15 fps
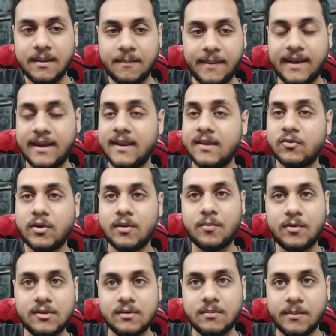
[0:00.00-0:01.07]
ম্যালেরিয়া ছড়িয়ে
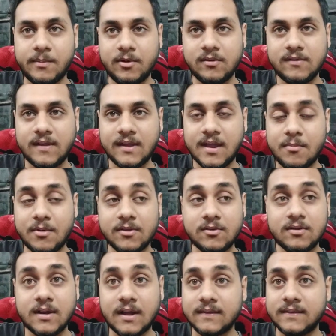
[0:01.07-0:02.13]
পড়েছিল বিভিন্ন জায়গায় এবং
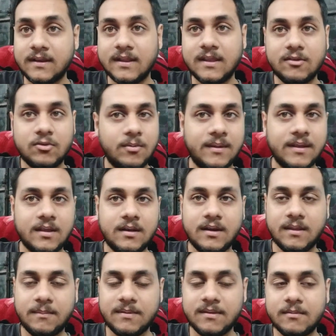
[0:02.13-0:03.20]
একজন ডাক্তার গিয়ে সবাইকে নাকি